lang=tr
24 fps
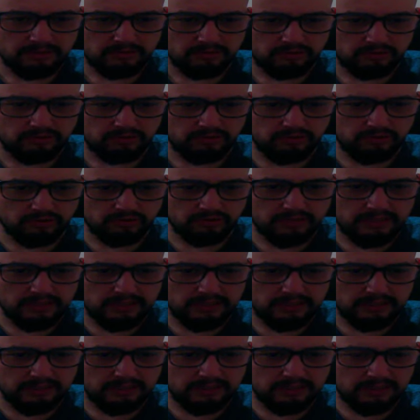Sonra
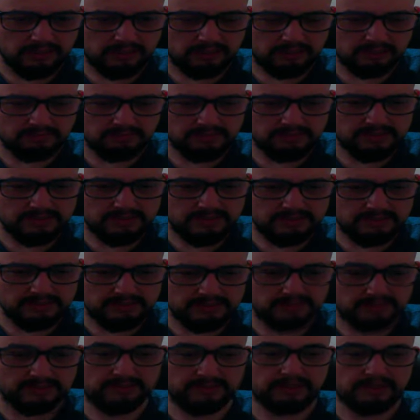kaldığımız yerden
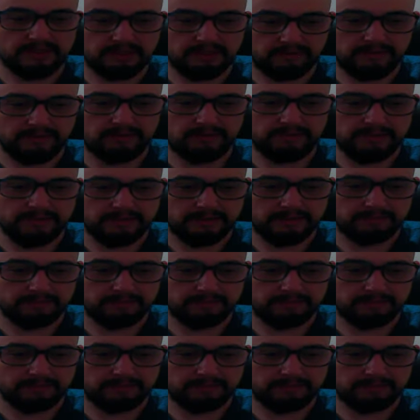devam edelim.